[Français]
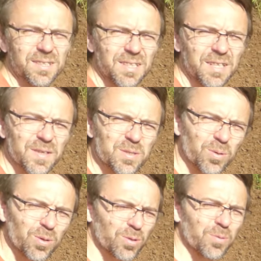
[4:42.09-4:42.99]
qui va se
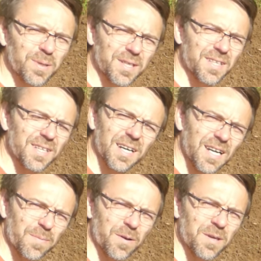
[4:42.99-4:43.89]
recompacter à
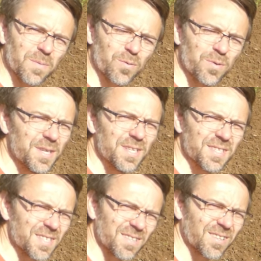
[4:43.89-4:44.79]
la première pluie,
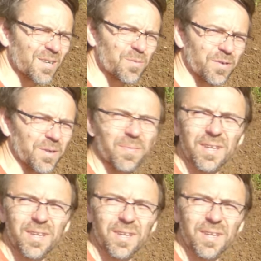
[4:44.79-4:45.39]
c'est très mauvais